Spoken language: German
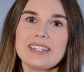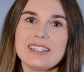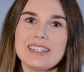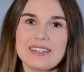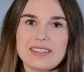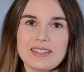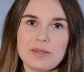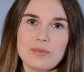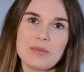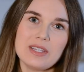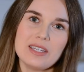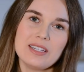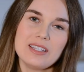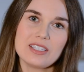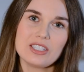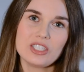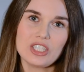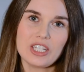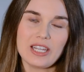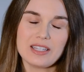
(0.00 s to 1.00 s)
dass sie mir
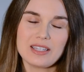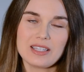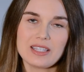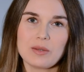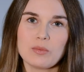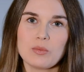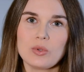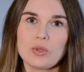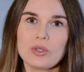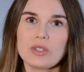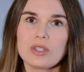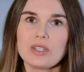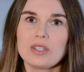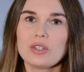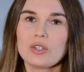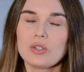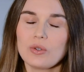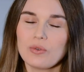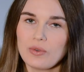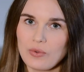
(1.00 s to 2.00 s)
diese
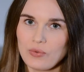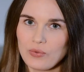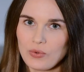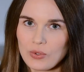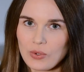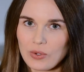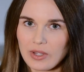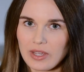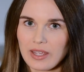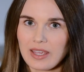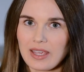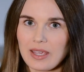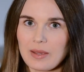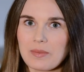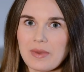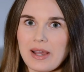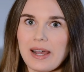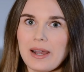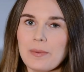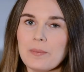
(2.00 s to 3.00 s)
Schallzahnbürste zur Verfügung
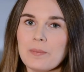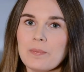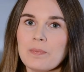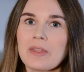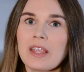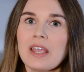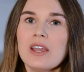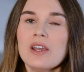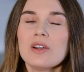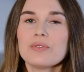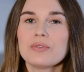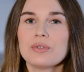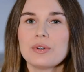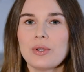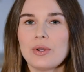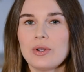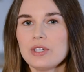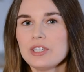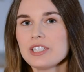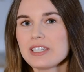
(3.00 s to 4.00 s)
gegeben haben.
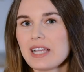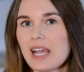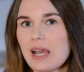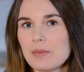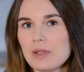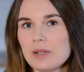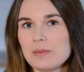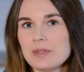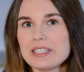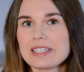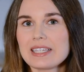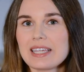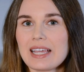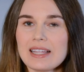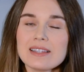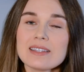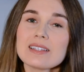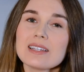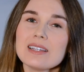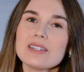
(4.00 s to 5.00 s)
Von euch kam nämlich
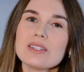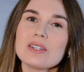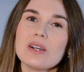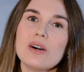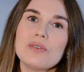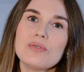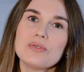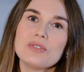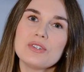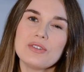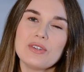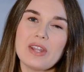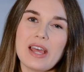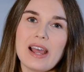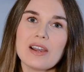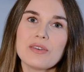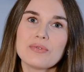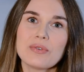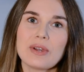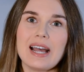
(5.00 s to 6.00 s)
ganz, ganz oft die
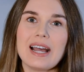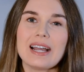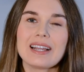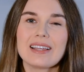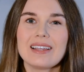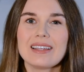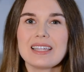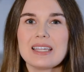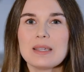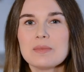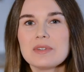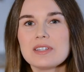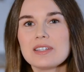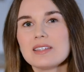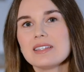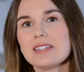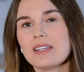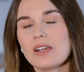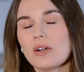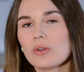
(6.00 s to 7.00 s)
Nachfrage, gibt
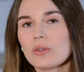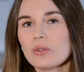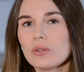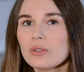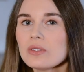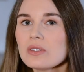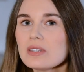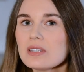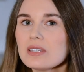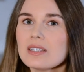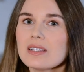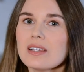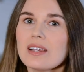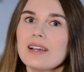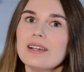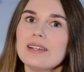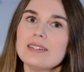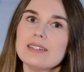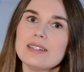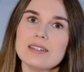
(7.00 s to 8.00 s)
es die auch
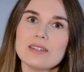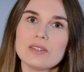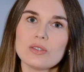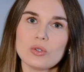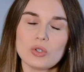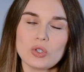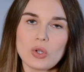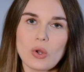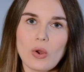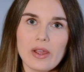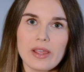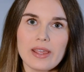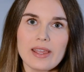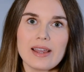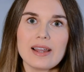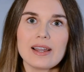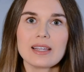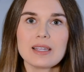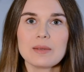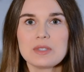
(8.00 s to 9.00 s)
günstiger? Die ist so
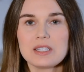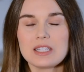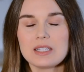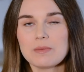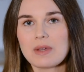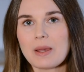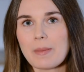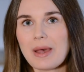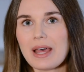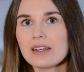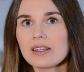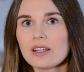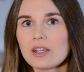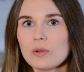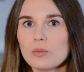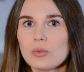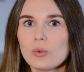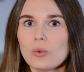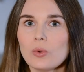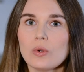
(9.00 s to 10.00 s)
teuer? Gibt es die mal im
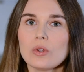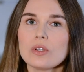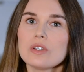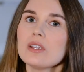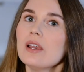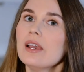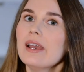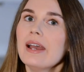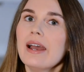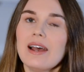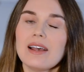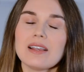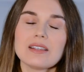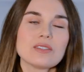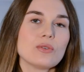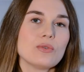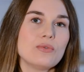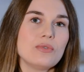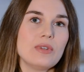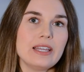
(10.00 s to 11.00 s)
Angebot?
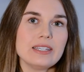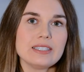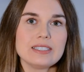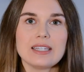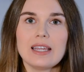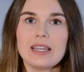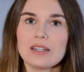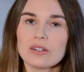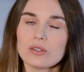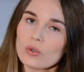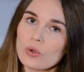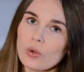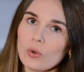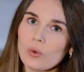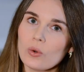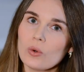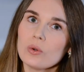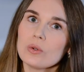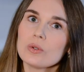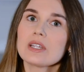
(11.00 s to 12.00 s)
Hast du vielleicht einen
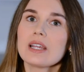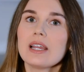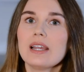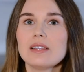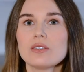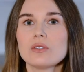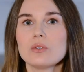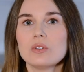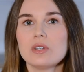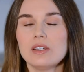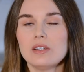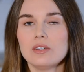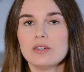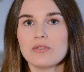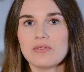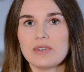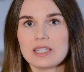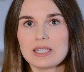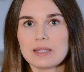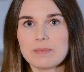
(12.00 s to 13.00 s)
Code? Kannst du da
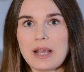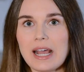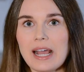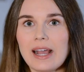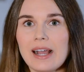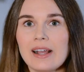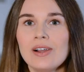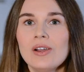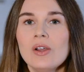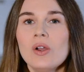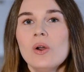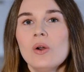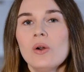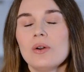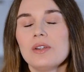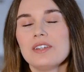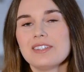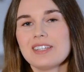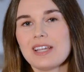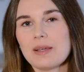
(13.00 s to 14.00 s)
irgendwas machen?
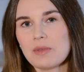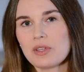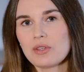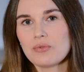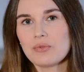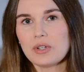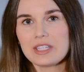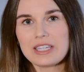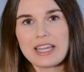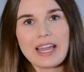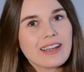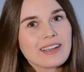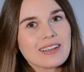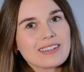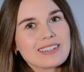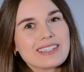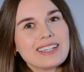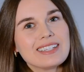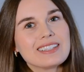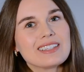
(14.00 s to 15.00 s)
Und ich habe mich für euch
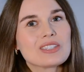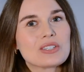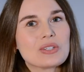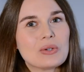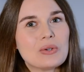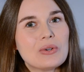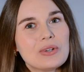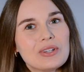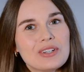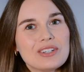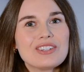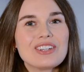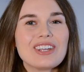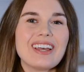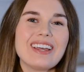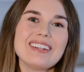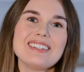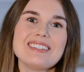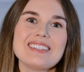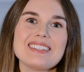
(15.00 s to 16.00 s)
eingesetzt und
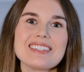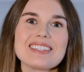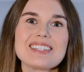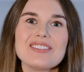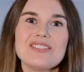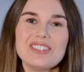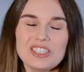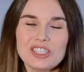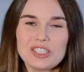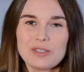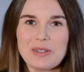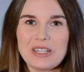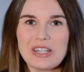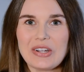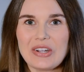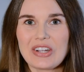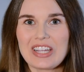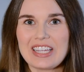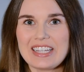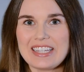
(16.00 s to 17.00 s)
dieses Gewinnspiel
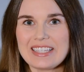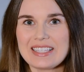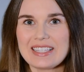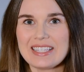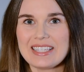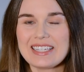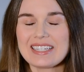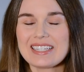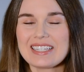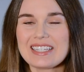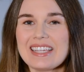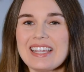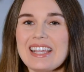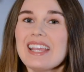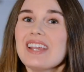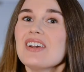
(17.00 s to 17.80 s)
organisiert.